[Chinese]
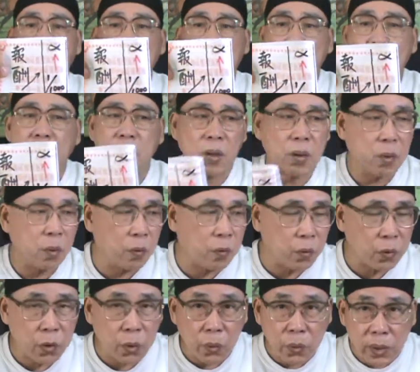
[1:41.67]
所以功
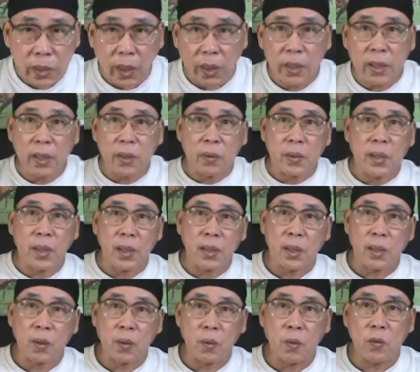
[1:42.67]
夫从小练，我讲
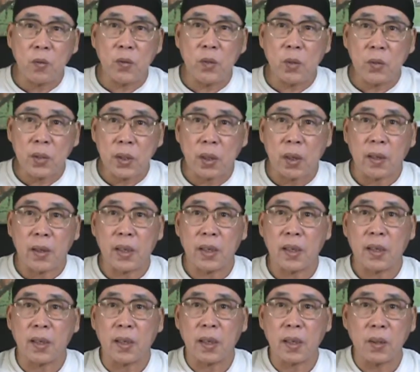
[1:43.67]
讲功夫从小
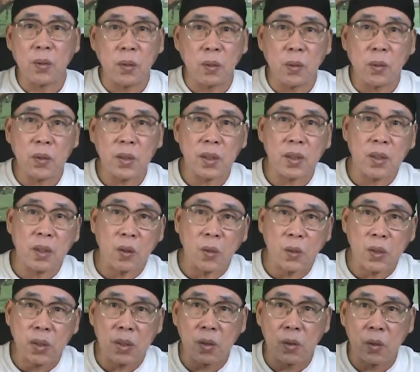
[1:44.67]
练啊，很多东西是
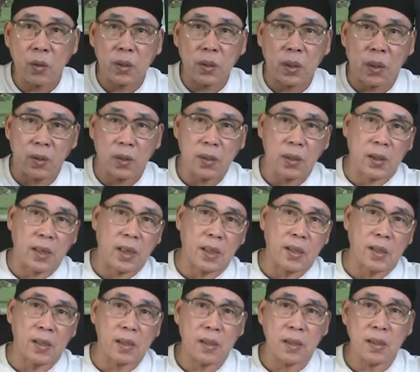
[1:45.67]
投资是从小上开
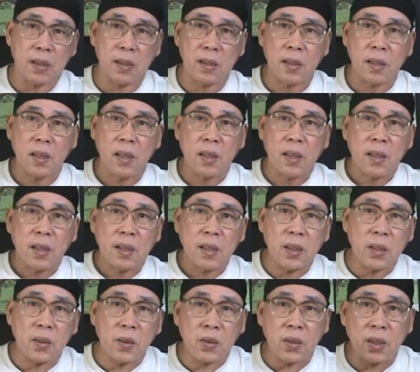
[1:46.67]
始。
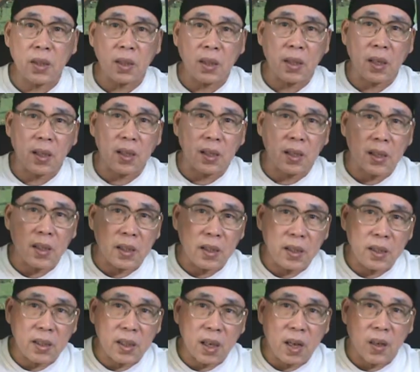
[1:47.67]
你如果说等到你
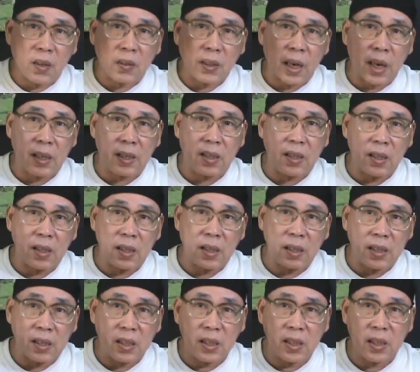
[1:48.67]
已经老大，
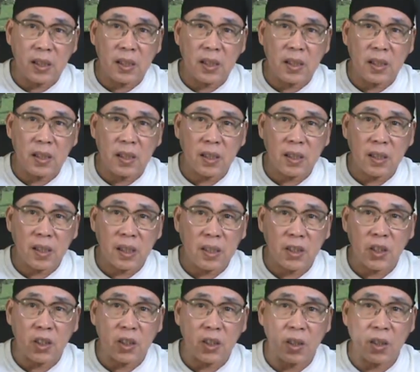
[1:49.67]
已经已经
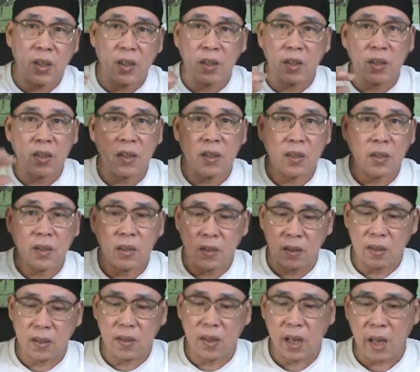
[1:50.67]
成型了，
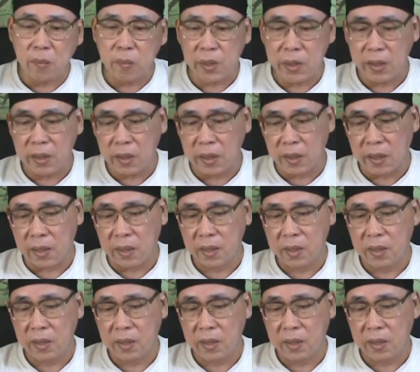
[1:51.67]
拉不低了。